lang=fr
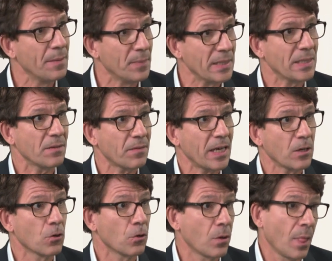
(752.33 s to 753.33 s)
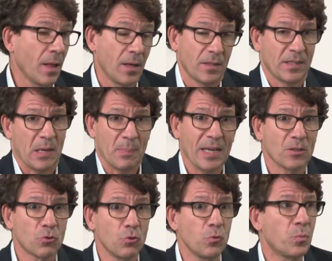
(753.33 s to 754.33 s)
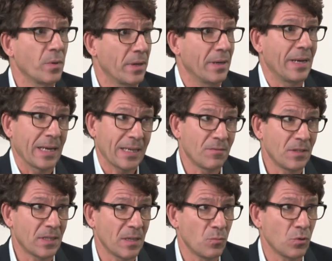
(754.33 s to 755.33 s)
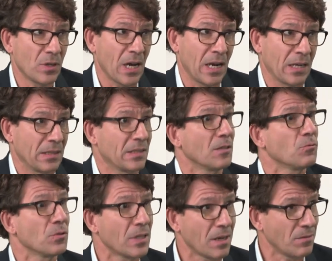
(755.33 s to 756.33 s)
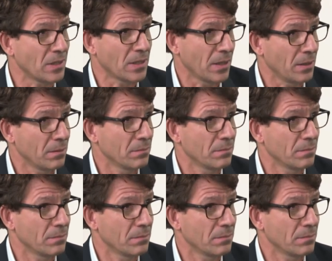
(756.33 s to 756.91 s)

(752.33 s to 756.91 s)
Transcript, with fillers: Mais c'est vrai que c'est pas un scoop. La cavité buccale, c'est une cavité